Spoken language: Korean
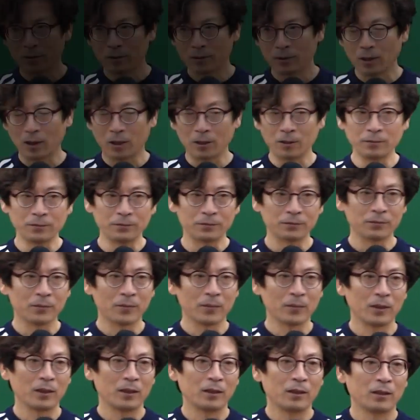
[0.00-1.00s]
다음
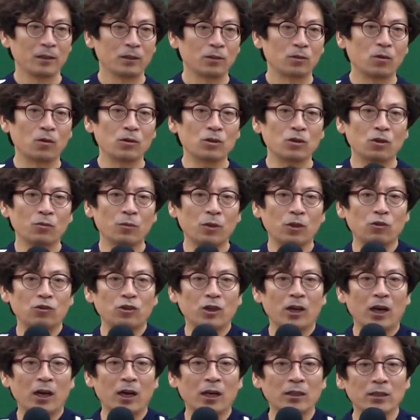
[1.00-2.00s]
토지용 및
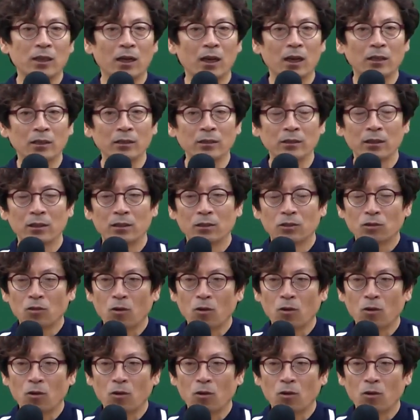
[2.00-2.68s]
규제에 관한 사항은